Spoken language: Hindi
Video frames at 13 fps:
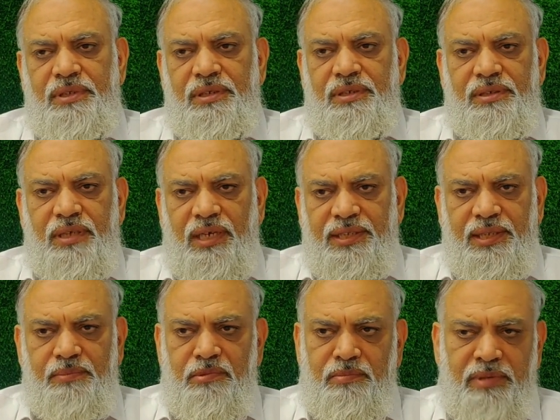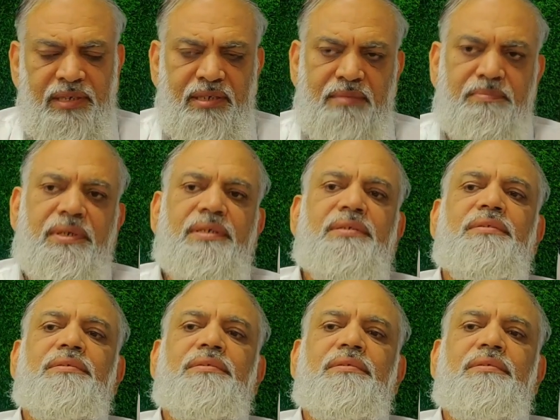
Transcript: की ज़ात मुबारक पर